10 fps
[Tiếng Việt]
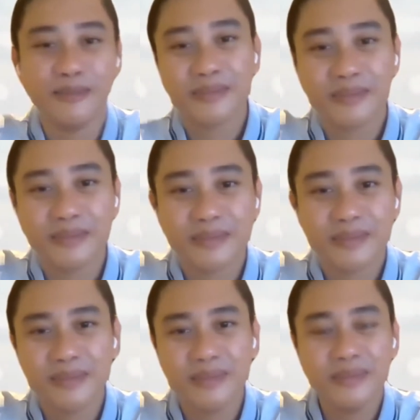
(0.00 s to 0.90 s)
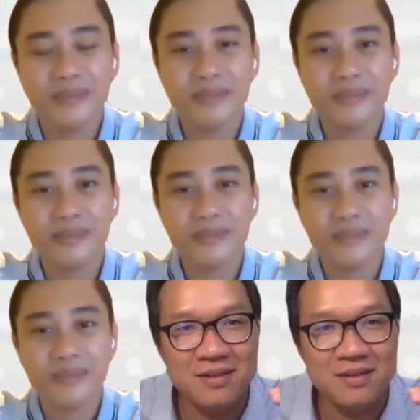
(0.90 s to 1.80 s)
Tại vì khi mà bất
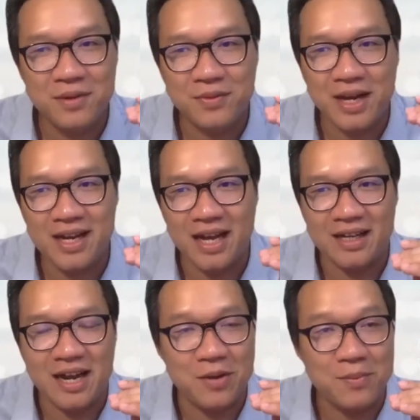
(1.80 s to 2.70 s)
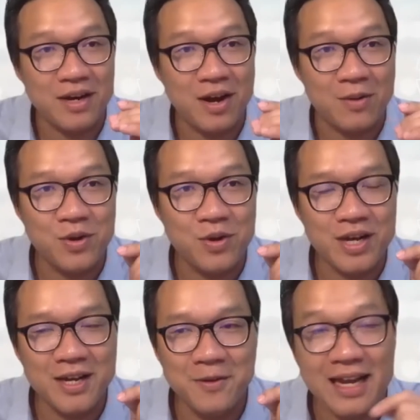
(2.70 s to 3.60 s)
cứ một cái ngành nào mà nó không có
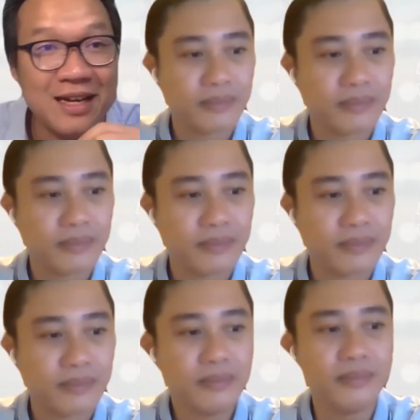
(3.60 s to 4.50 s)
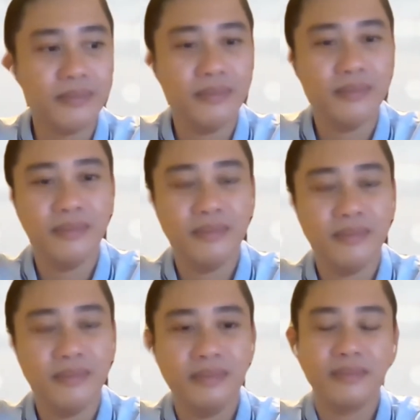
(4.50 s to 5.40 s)
cái cách để đánh giá thì là
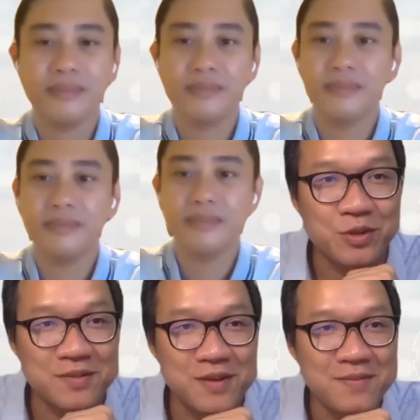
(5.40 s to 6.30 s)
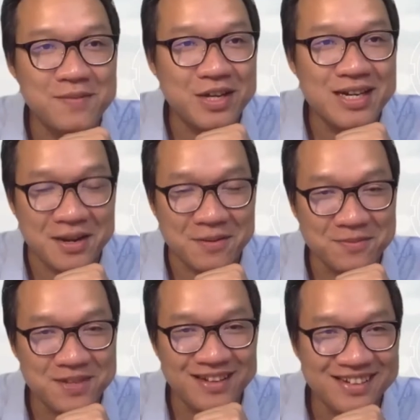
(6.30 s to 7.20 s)
tôi tư vấn bằng kinh nghiệm.
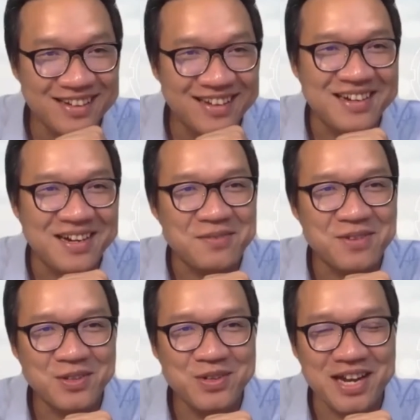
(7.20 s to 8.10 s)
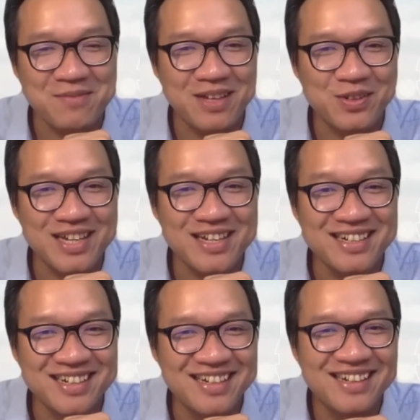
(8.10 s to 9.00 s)
Kinh nghiệm là tôi nghiệm lại tôi thấy
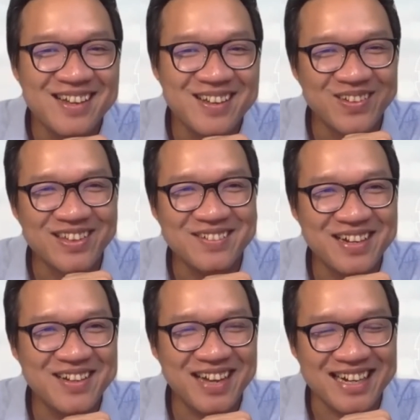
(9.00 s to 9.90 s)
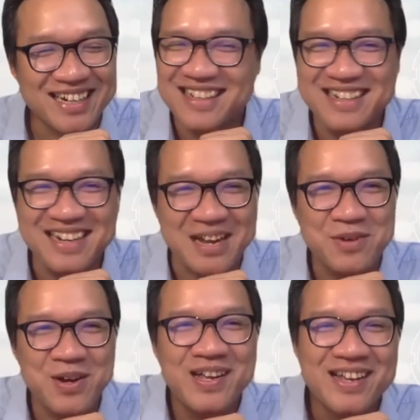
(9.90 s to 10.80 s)
kinh, tôi tư vấn cho anh. Kinh nghiệm
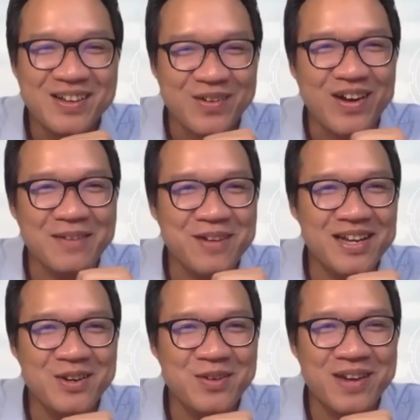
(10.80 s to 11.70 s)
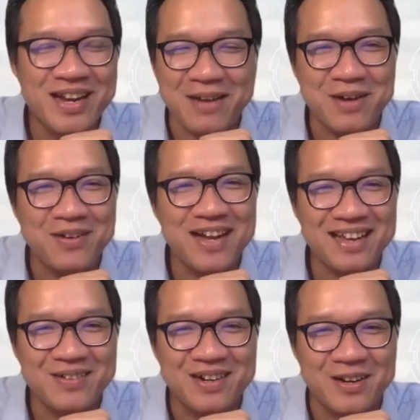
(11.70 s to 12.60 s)
của em hay anh Trung là đảm bảo khác
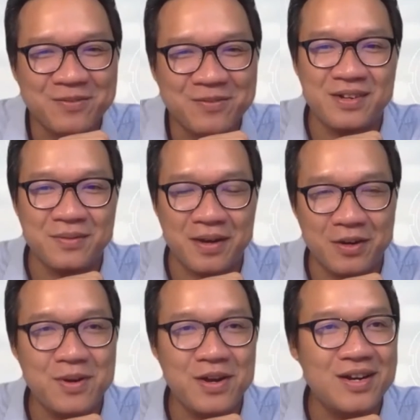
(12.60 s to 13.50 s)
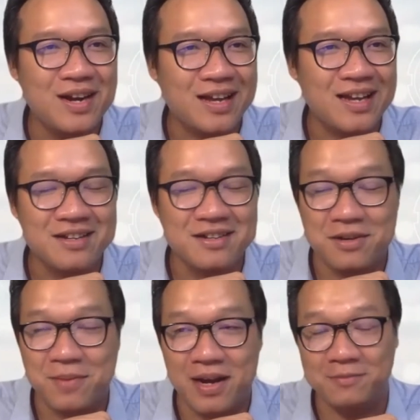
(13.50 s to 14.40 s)
nhau rồi. Và lúc đó là cái người
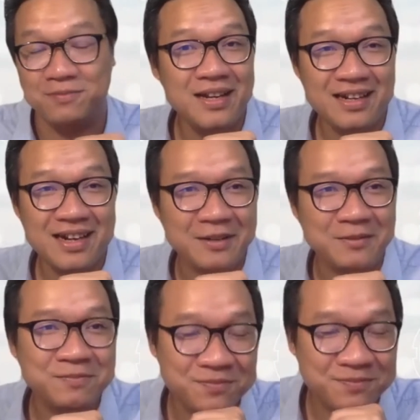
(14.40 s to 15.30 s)
mà khách hàng